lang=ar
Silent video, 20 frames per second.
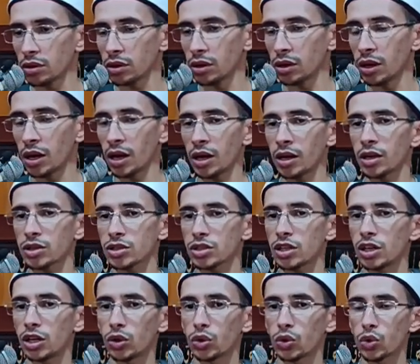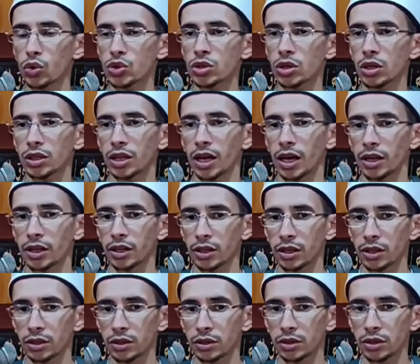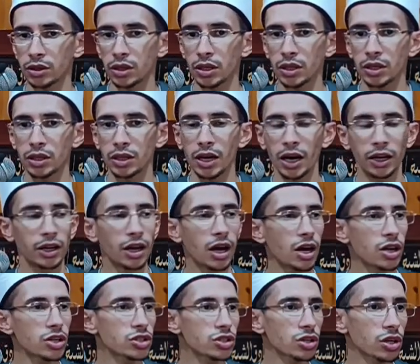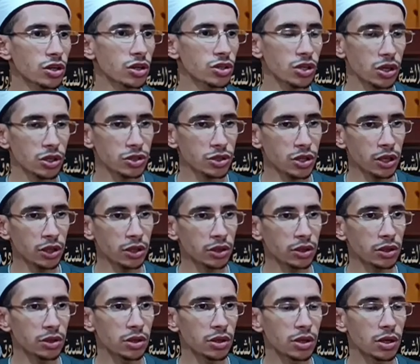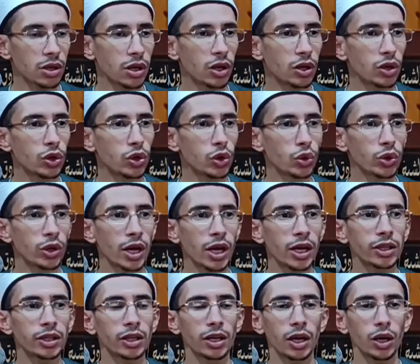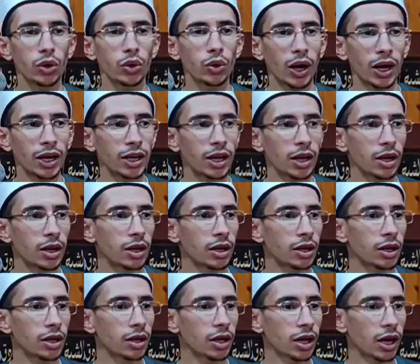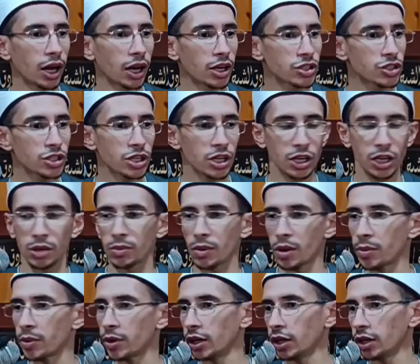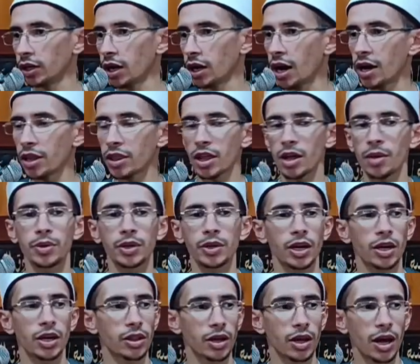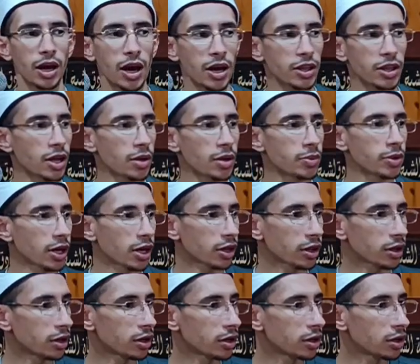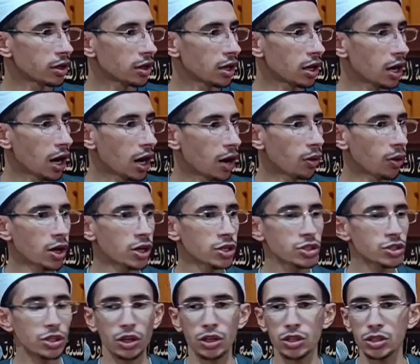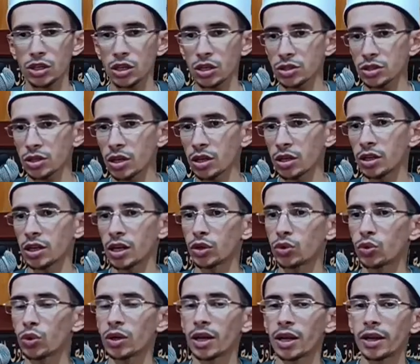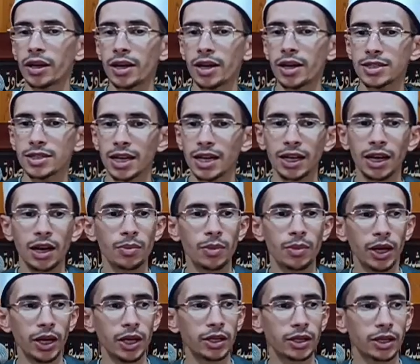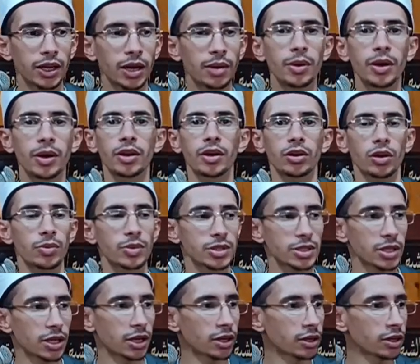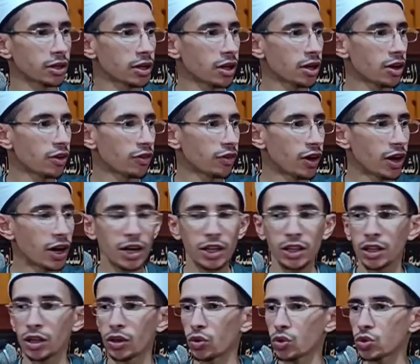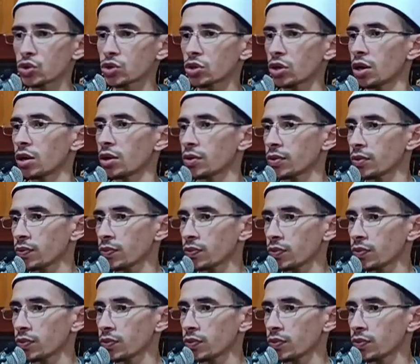لا يصح الأجرة عليه يعني أجر شخصا لينادي له على على الشيء المبيع هذا بكذا هذا بكذا أو أجر شخصا ليدل الناس على المحل كما نرى مثلا فهذه الأجرة